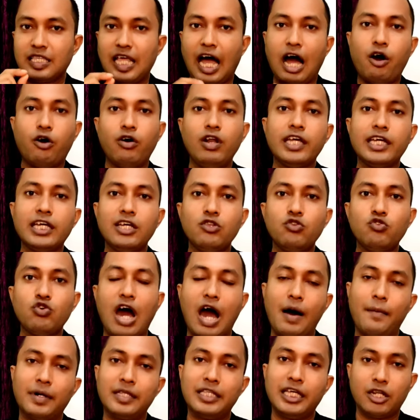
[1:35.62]
তাহলে কিন্তু
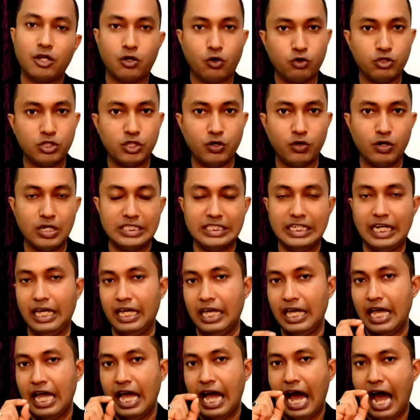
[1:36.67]
আমাদের ক্ষতি হয়ে
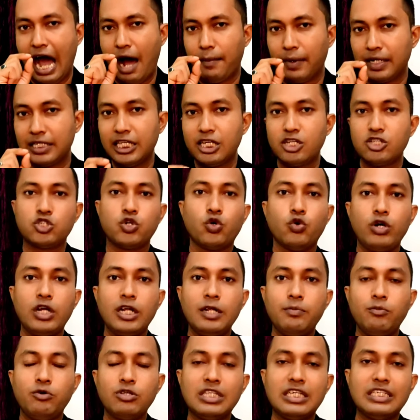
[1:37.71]
যায় আমাদের
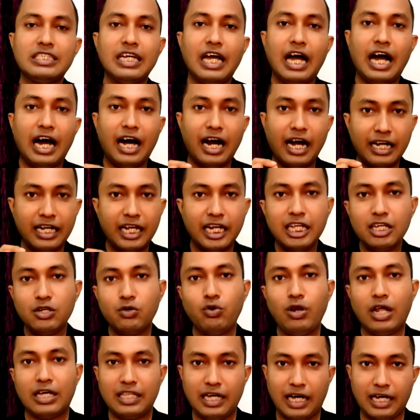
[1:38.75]
শরীরের মধ্যে যে
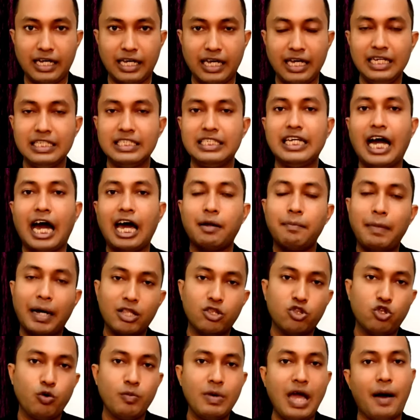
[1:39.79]
আর্টারিগুলো থাকে যার
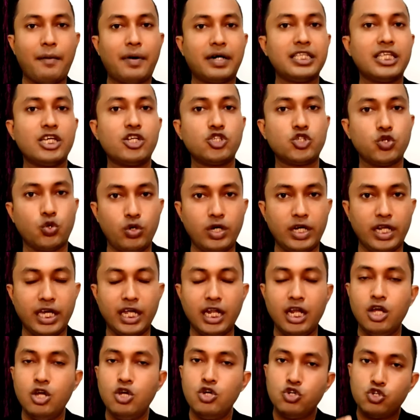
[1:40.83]
মাধ্যমে আমাদের
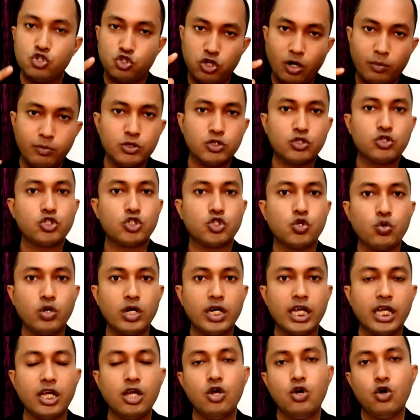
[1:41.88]
শরীরের সমস্ত
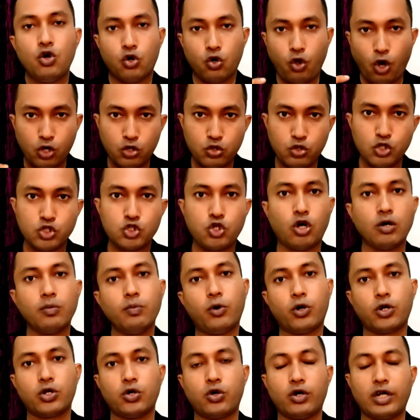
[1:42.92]
শরীরে রক্ত
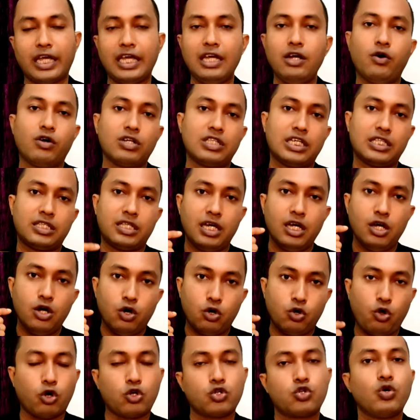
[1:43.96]
সংবহন ঘটে অর্থাৎ
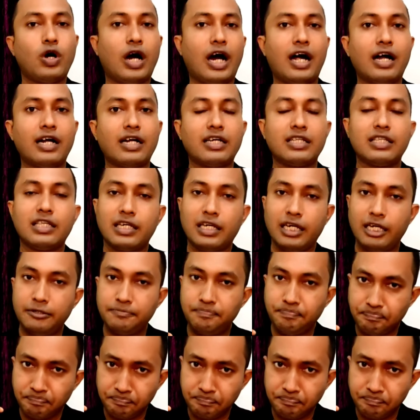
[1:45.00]
রক্ত হার্টে থেকে